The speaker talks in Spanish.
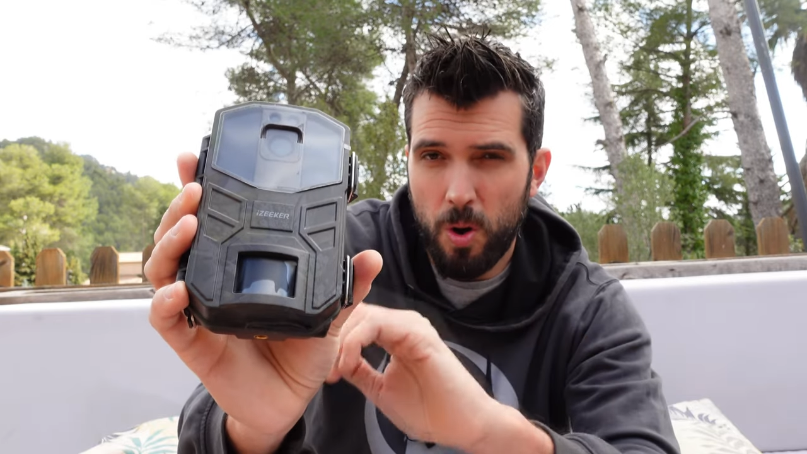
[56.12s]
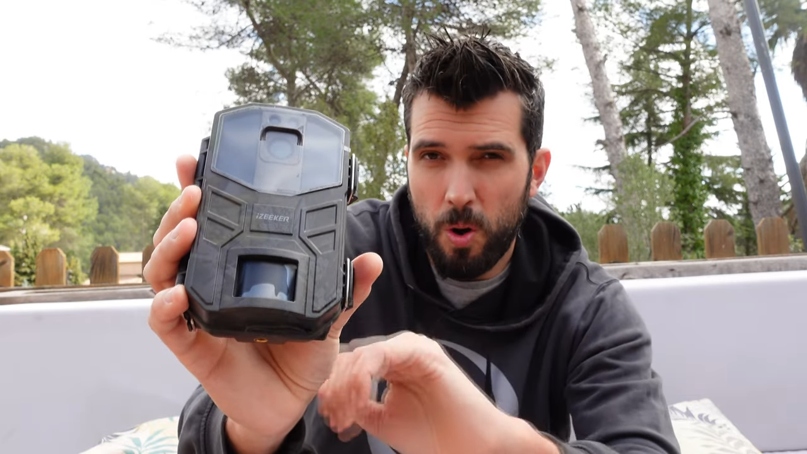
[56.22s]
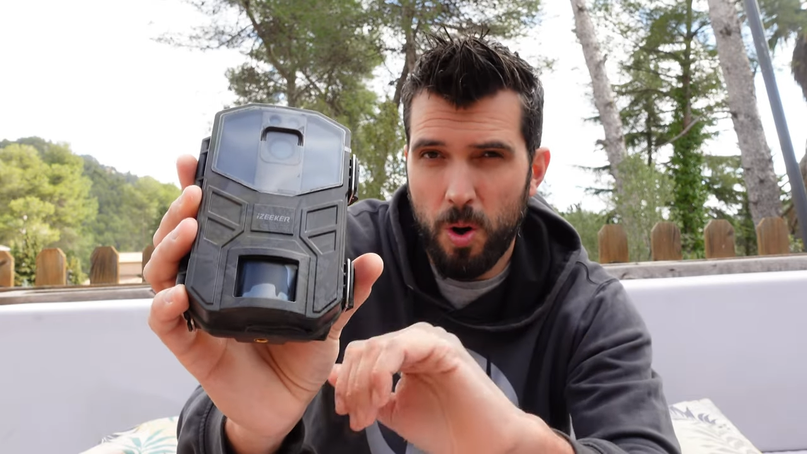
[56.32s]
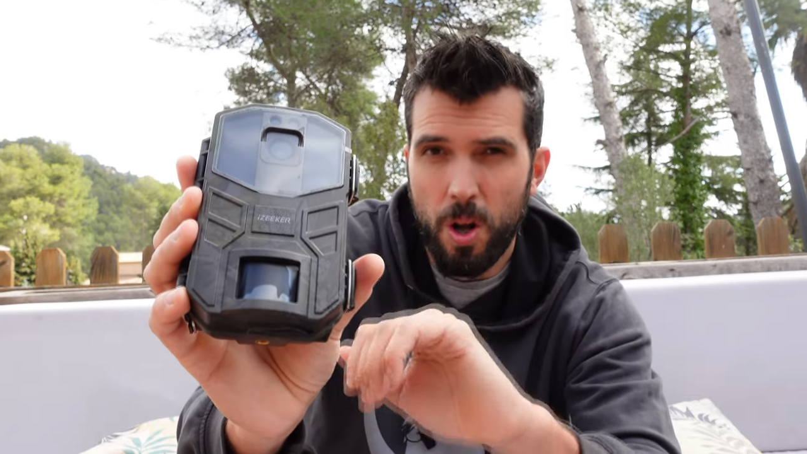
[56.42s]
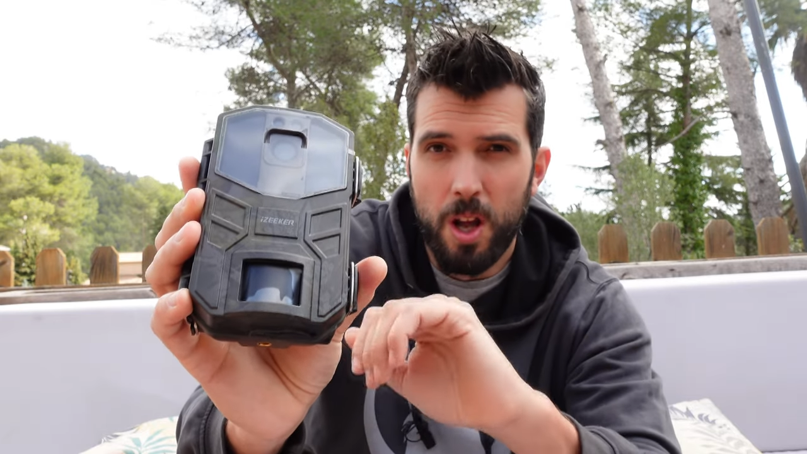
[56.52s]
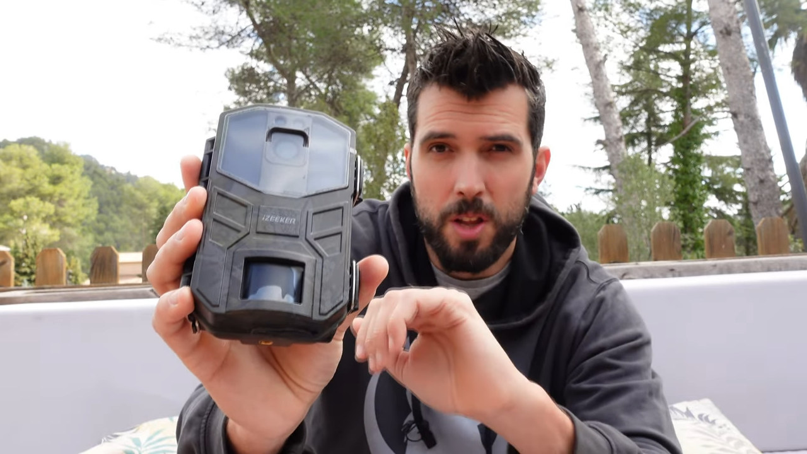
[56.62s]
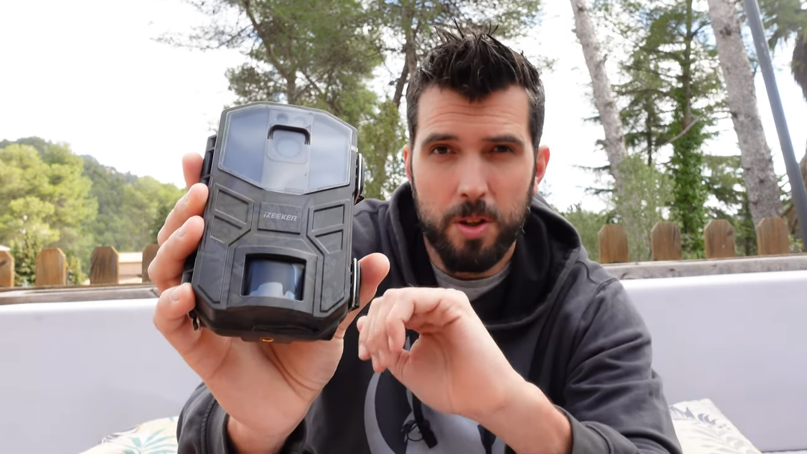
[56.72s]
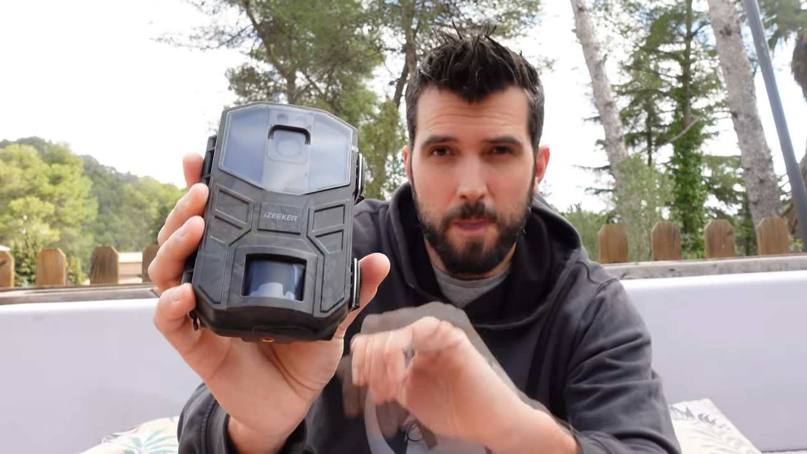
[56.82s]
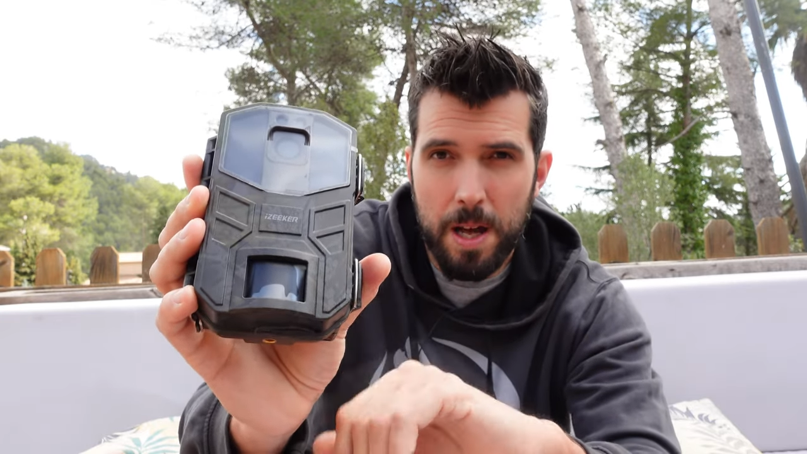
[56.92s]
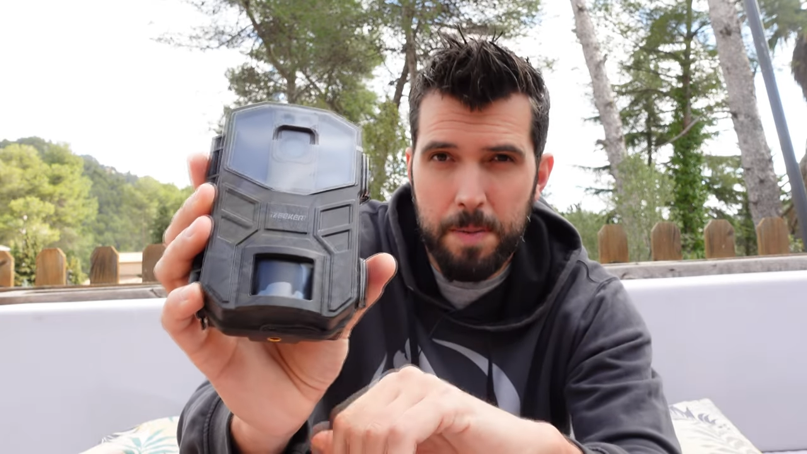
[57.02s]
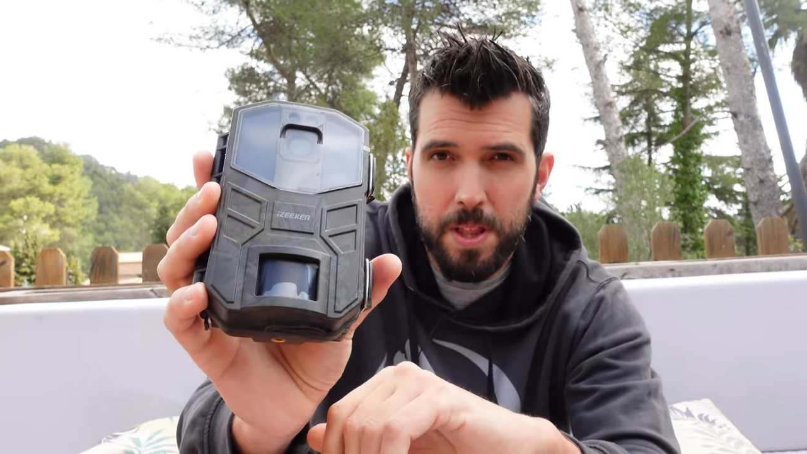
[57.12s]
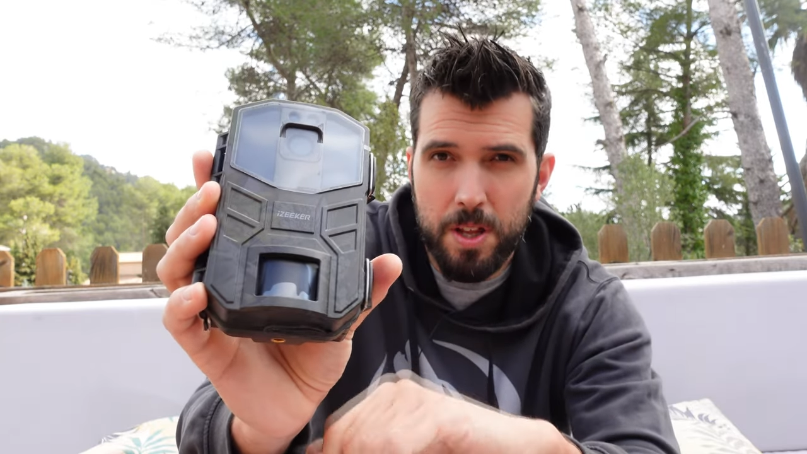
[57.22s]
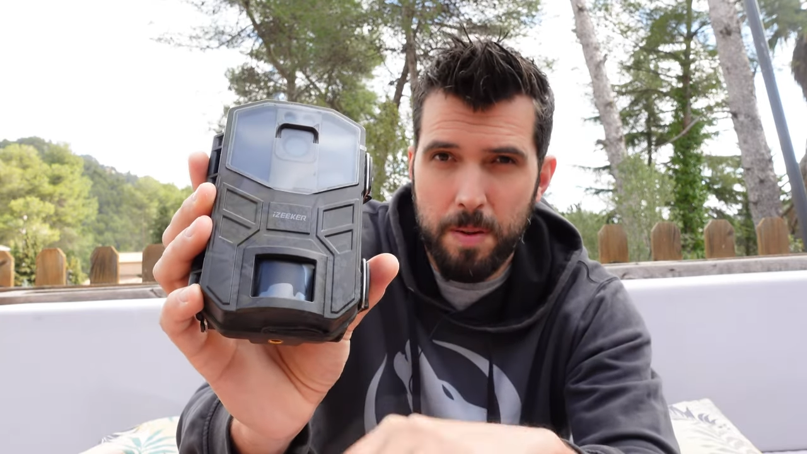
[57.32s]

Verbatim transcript: o tomar vídeo,